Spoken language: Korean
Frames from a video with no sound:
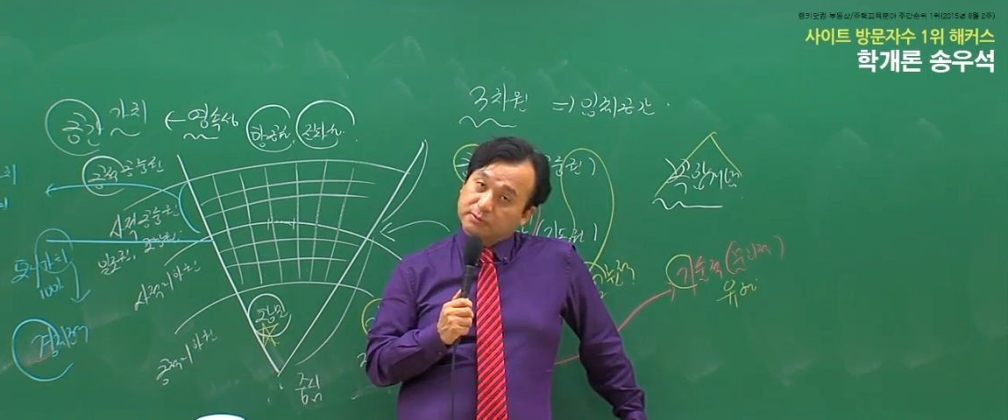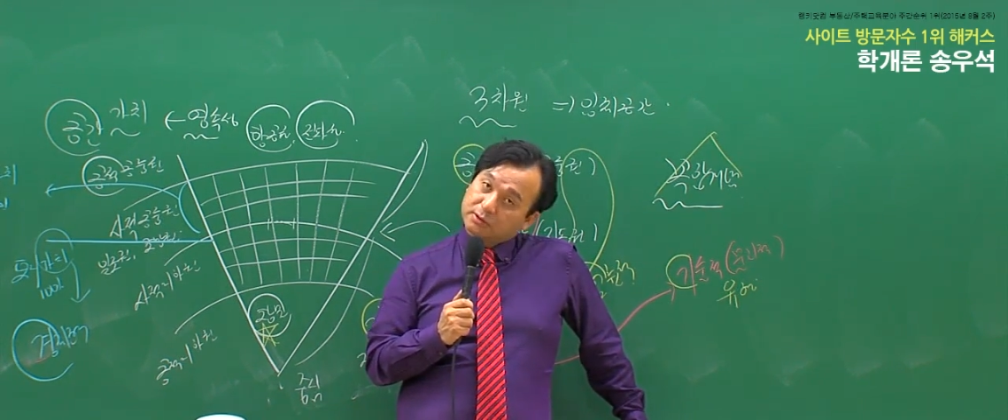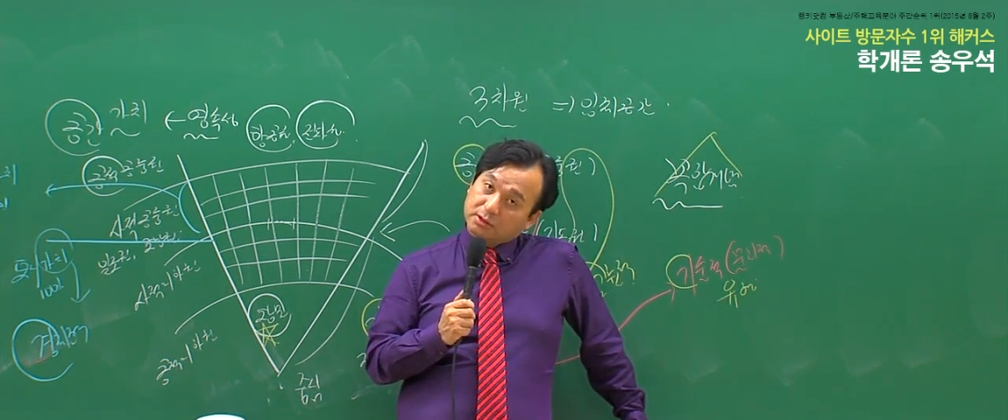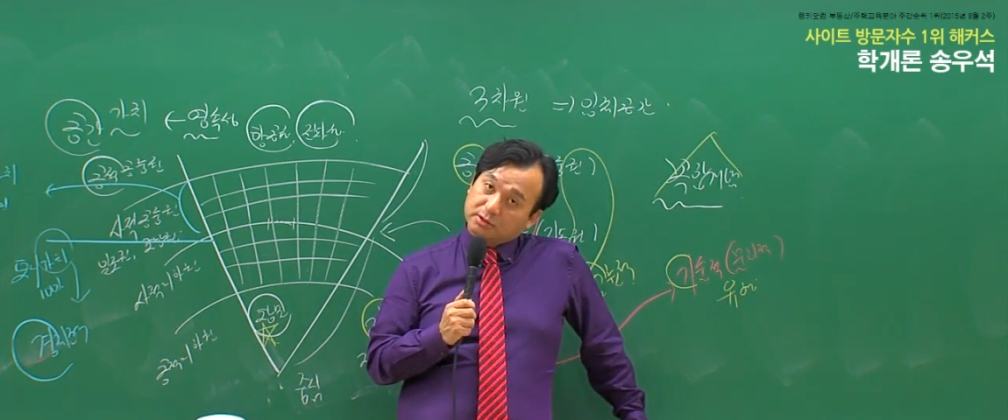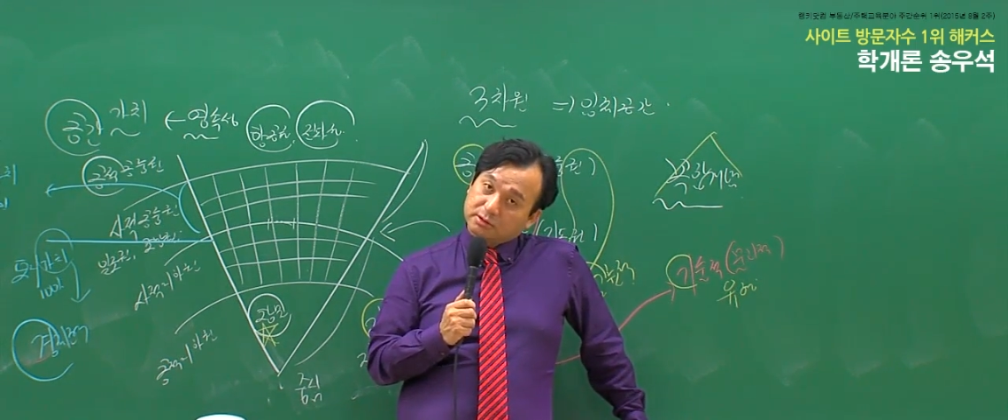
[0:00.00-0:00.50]

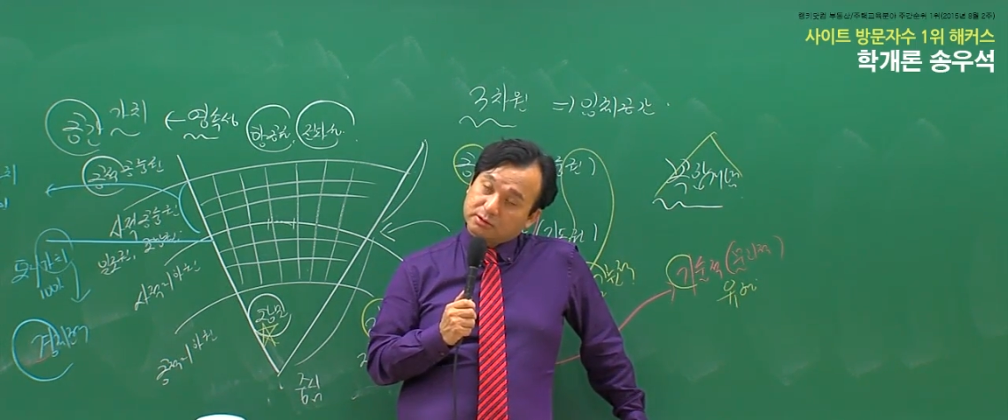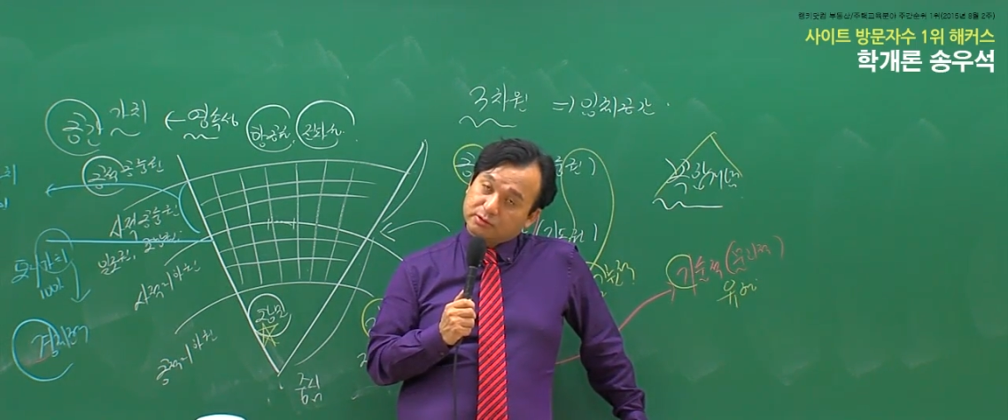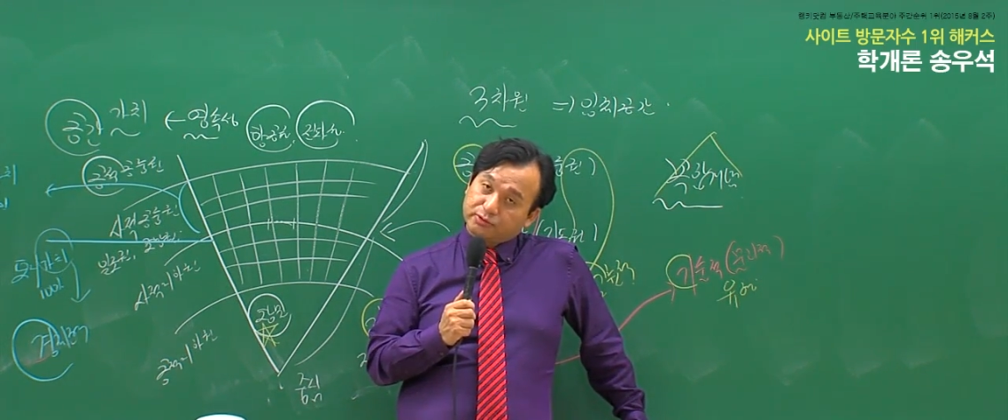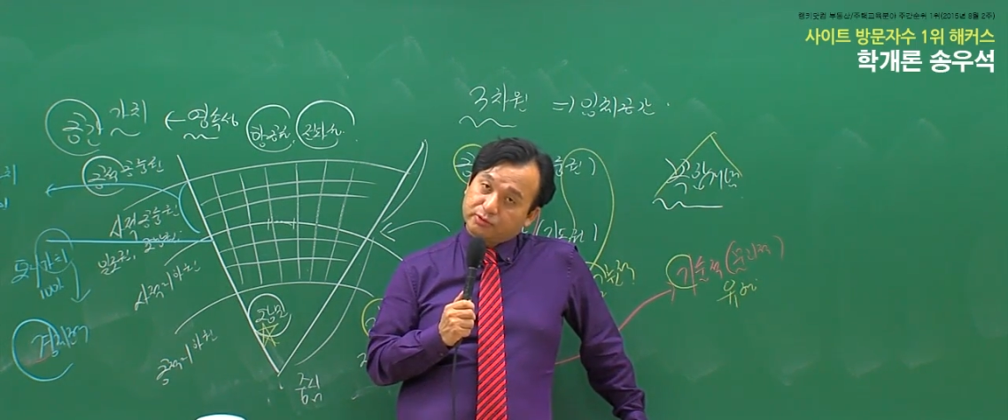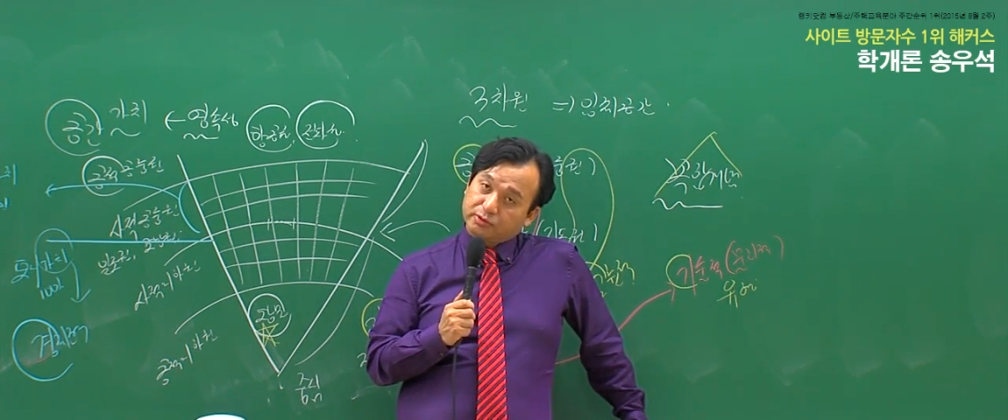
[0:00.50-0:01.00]
등기는
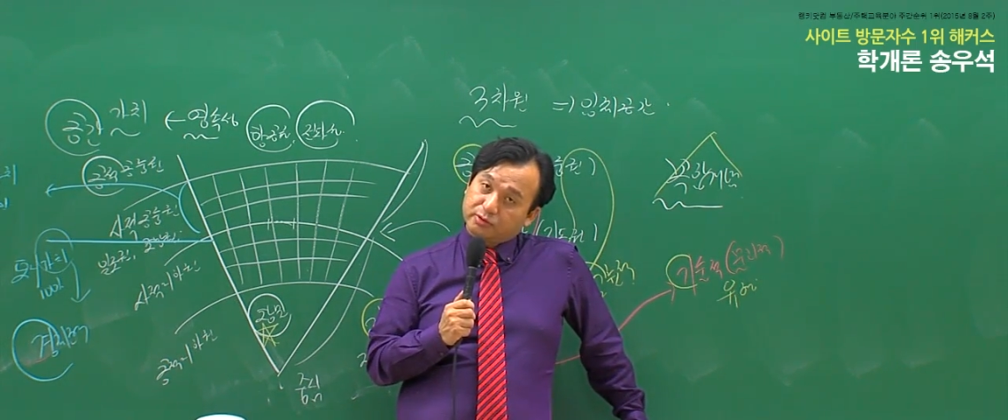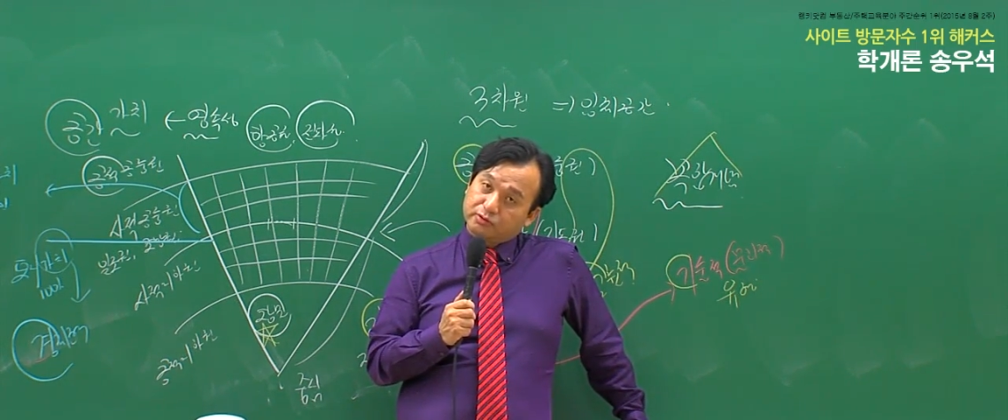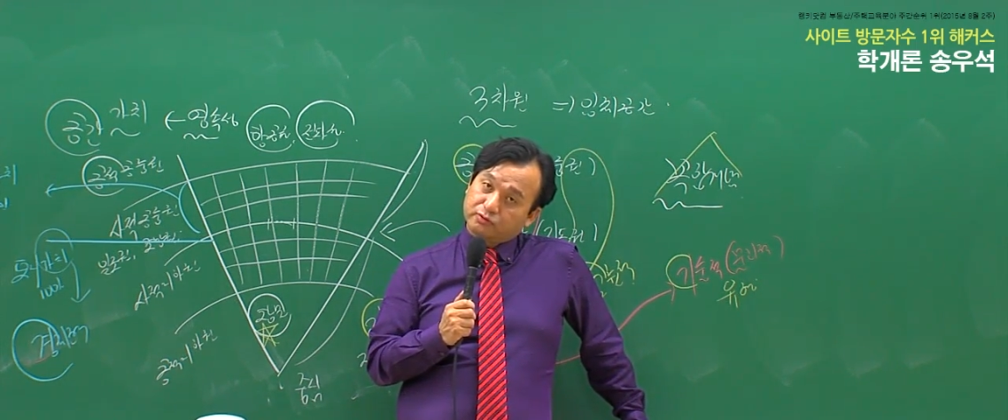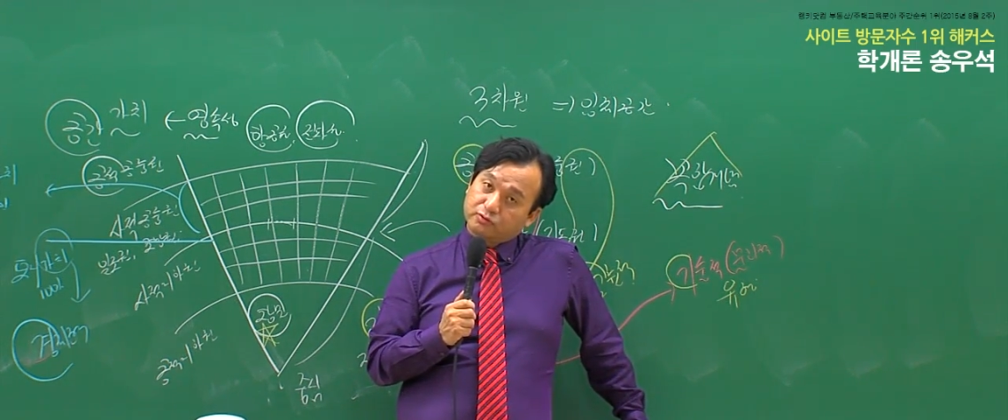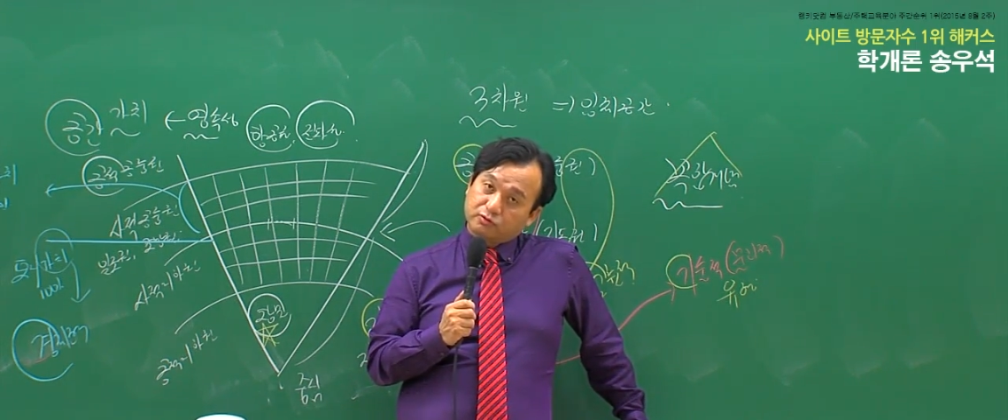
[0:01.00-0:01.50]
서류로 이거
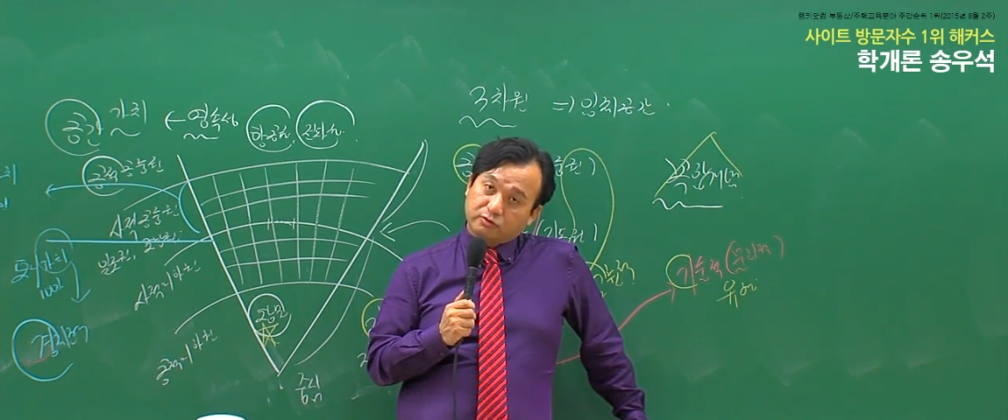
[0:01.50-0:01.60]
누구